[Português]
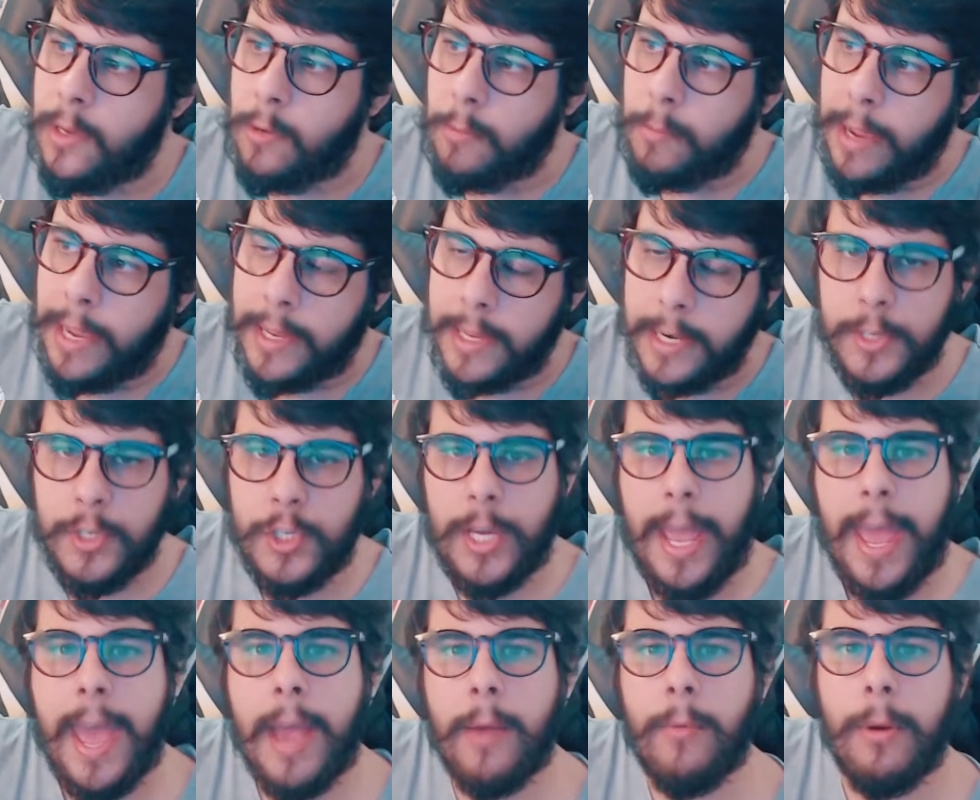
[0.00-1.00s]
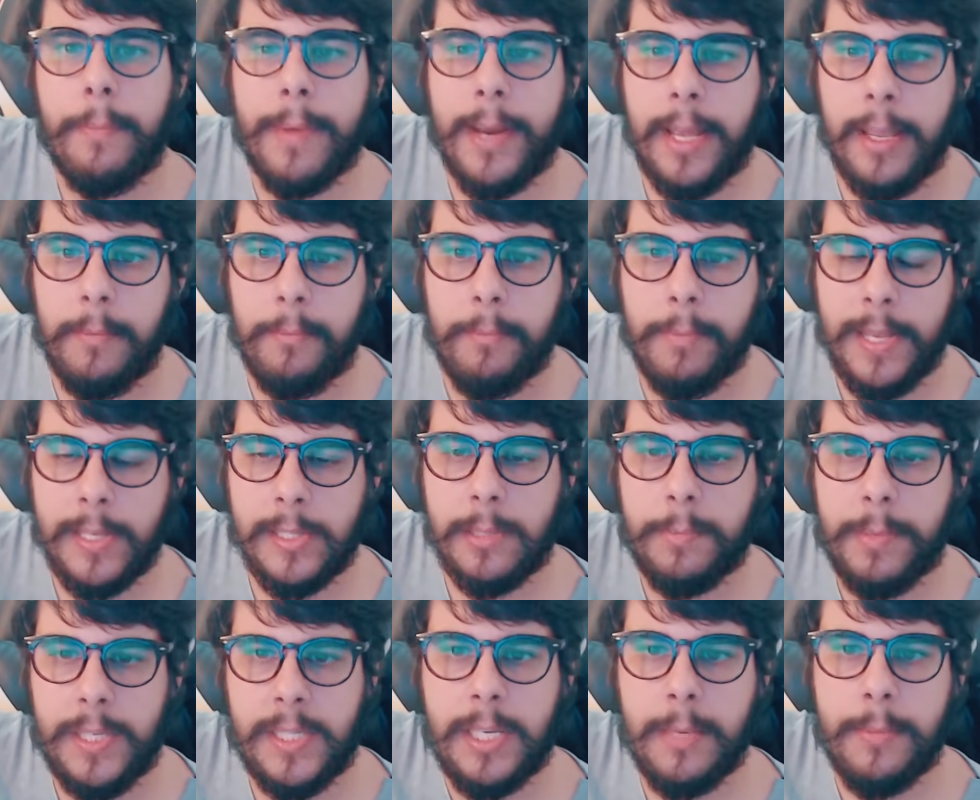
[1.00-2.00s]
uma grande régua para a empresa
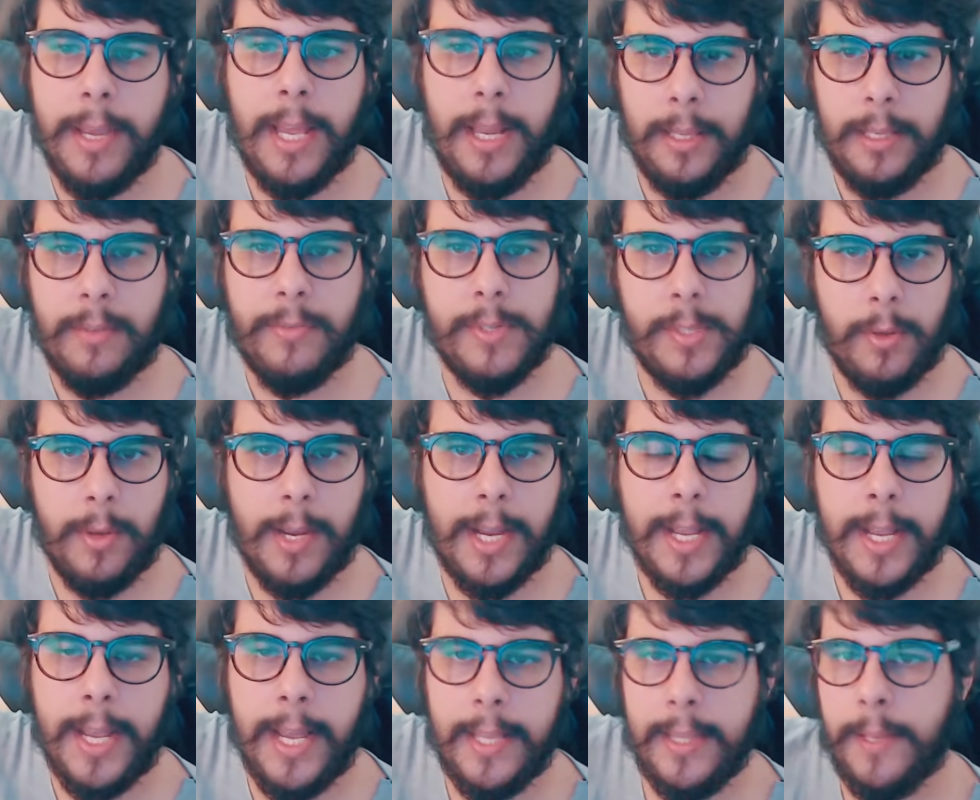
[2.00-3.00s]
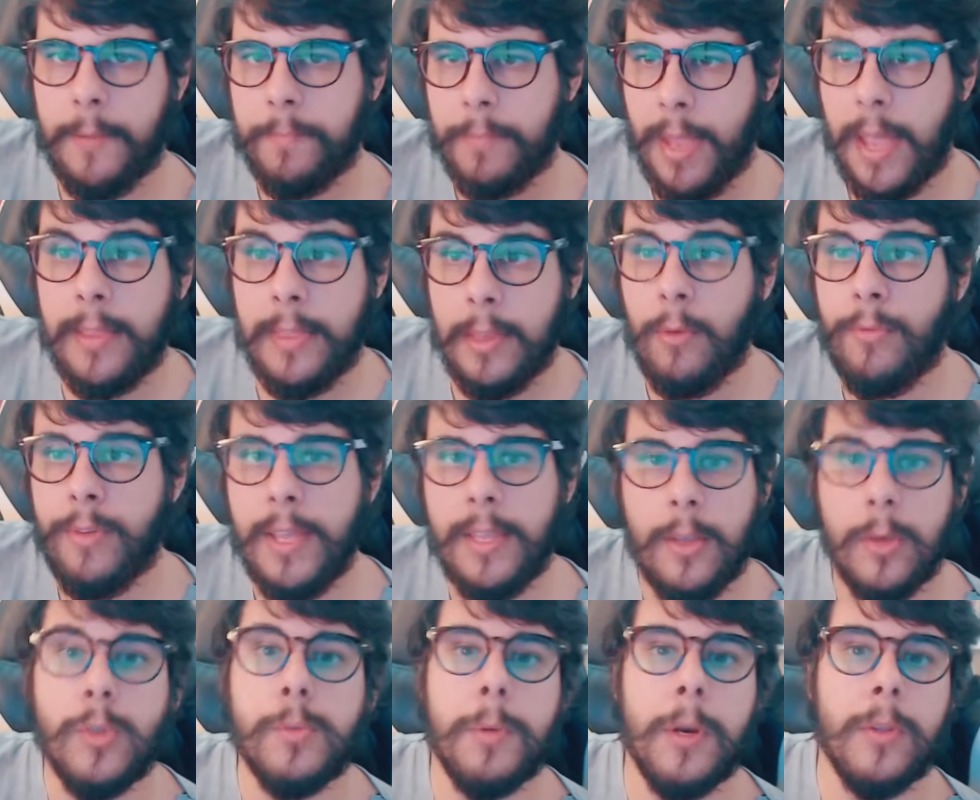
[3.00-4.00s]
perceber que ela está fazendo uma cagada é não
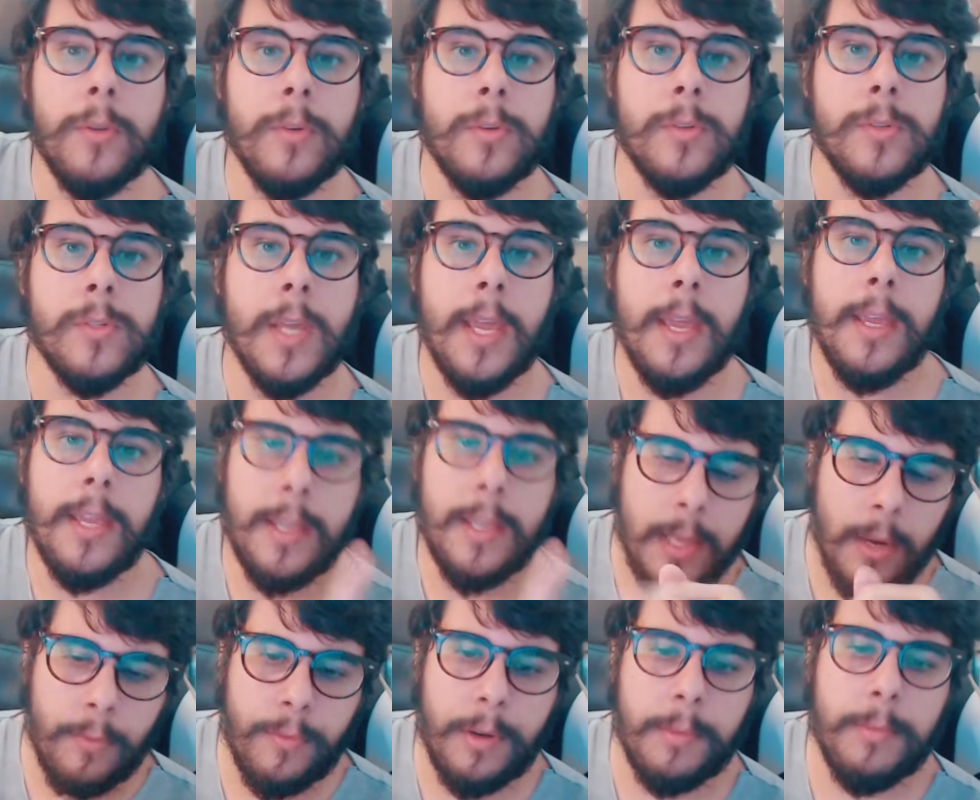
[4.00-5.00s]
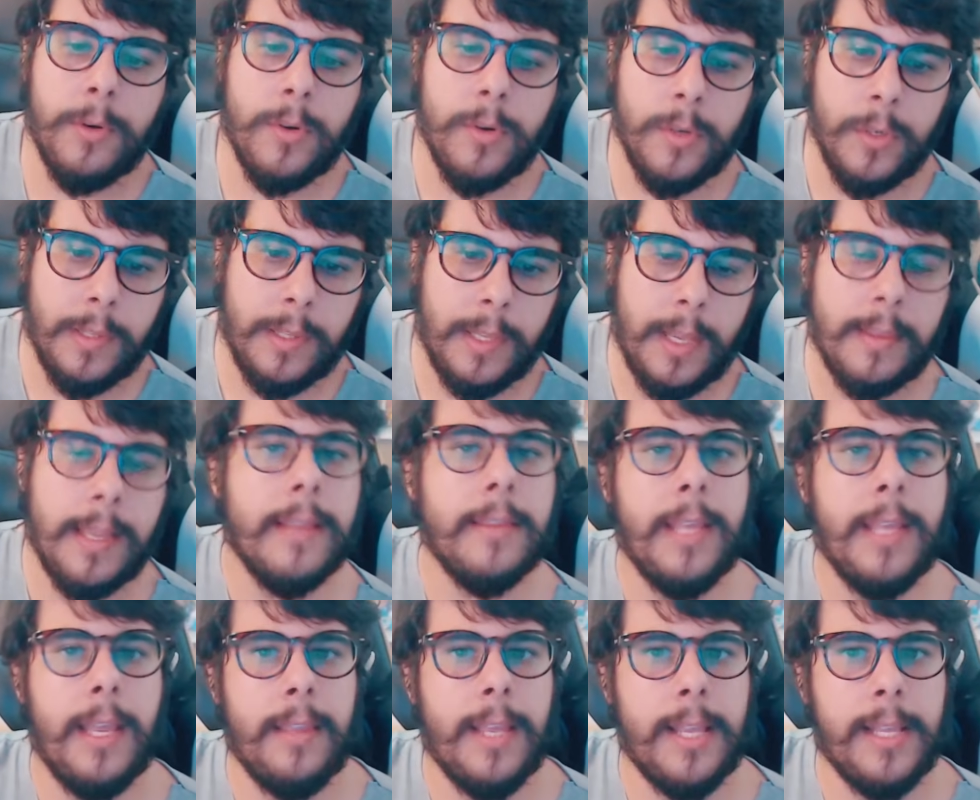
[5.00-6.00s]
vender os produtos. Então vamos tentar
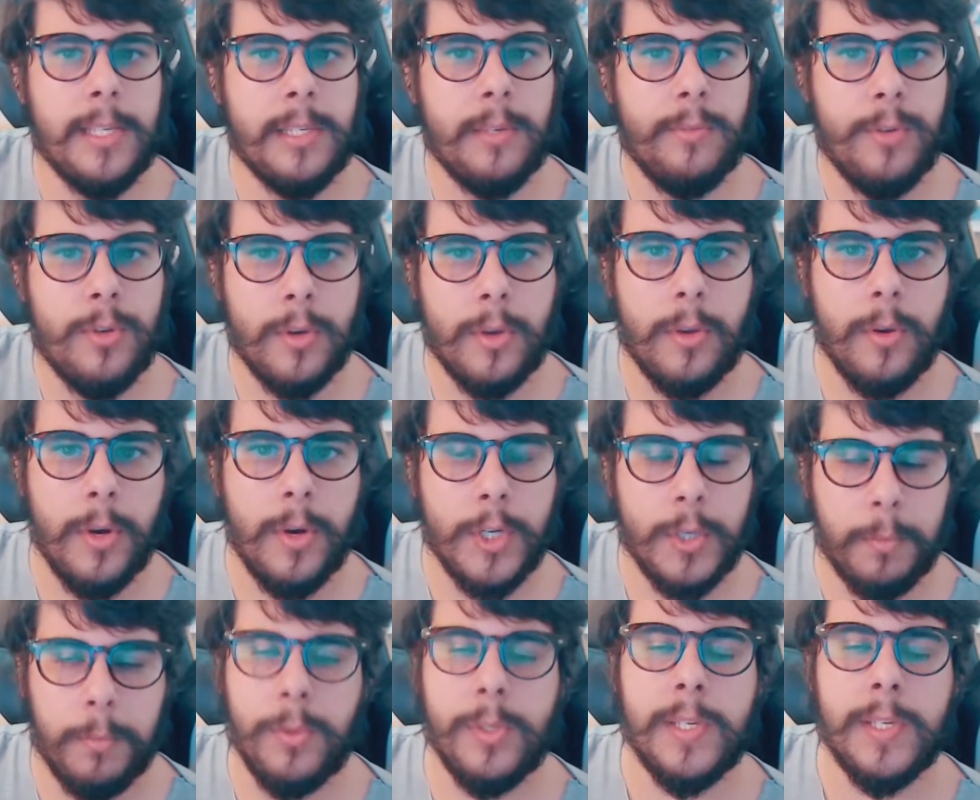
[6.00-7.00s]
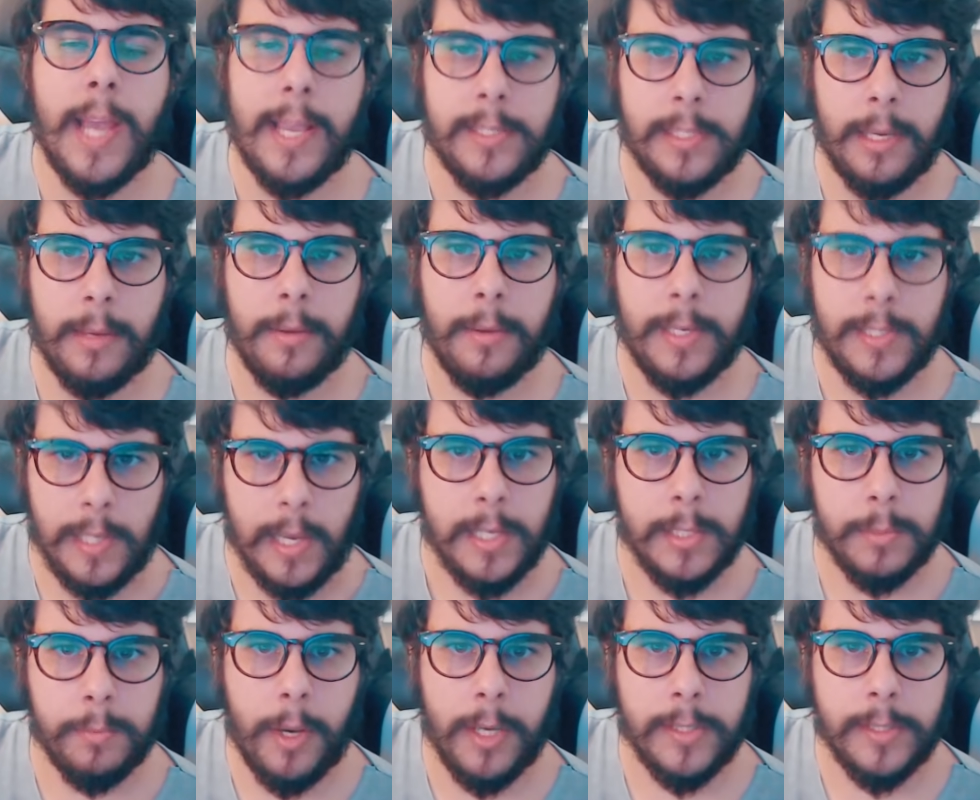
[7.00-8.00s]
entender nesse vídeo aqui hoje, buscar essa, essa
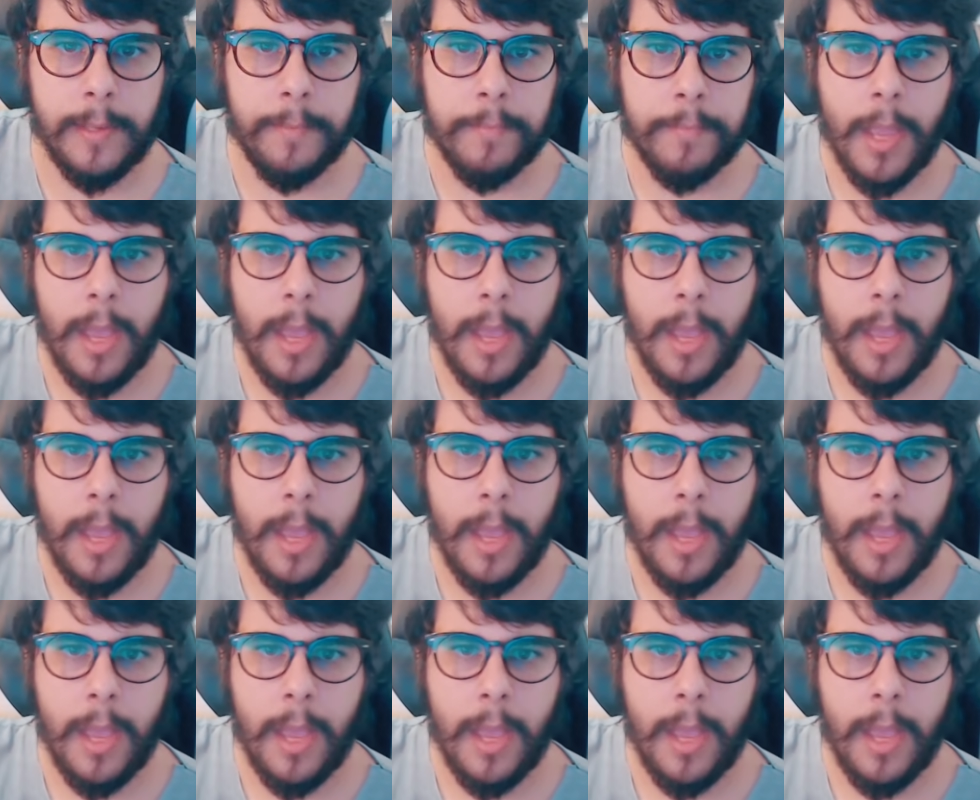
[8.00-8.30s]
resposta.